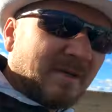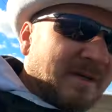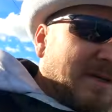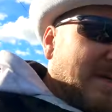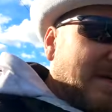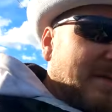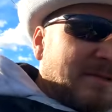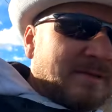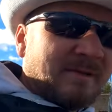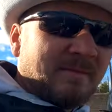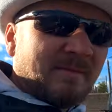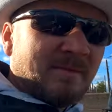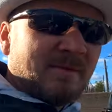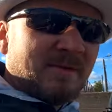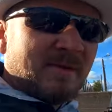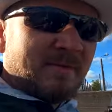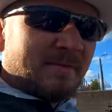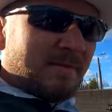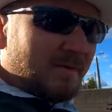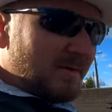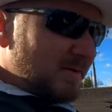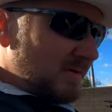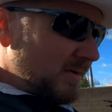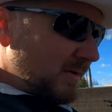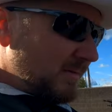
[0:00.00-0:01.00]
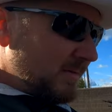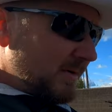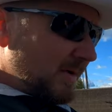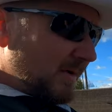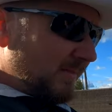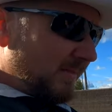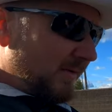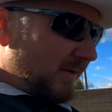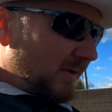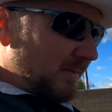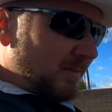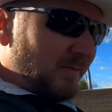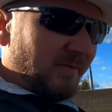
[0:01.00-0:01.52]
że to może być dobre.
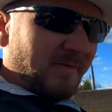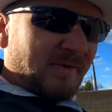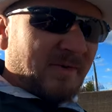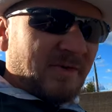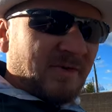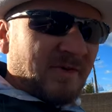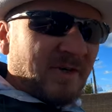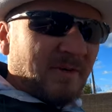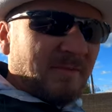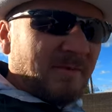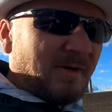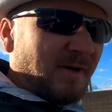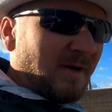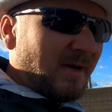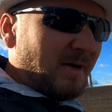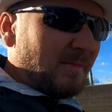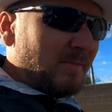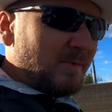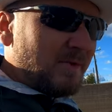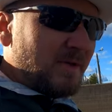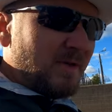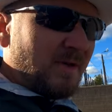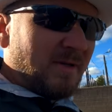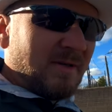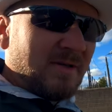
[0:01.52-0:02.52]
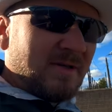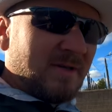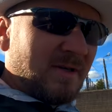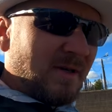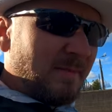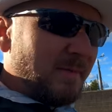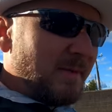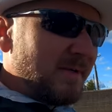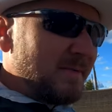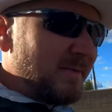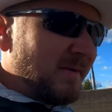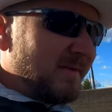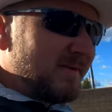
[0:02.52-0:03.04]
Filip mówi, że ciemne przynęty się
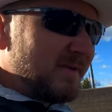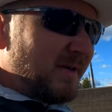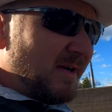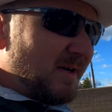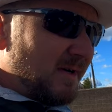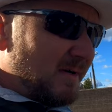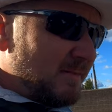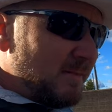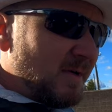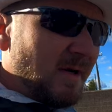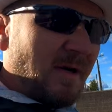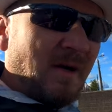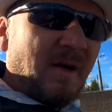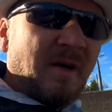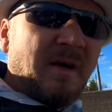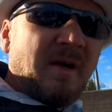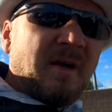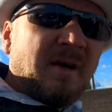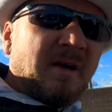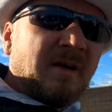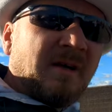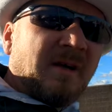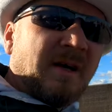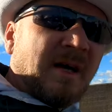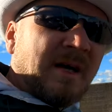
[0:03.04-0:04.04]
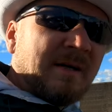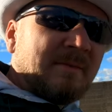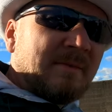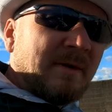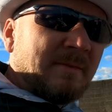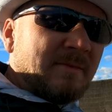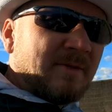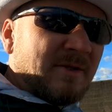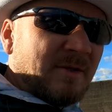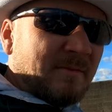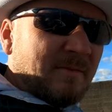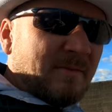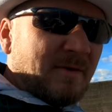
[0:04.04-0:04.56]
lepiej sprawdzają. Ja
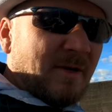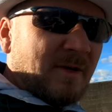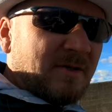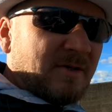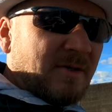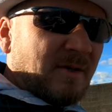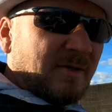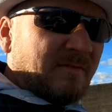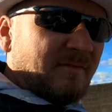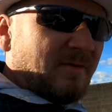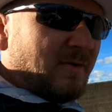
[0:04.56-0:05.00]
mam czeburaczkę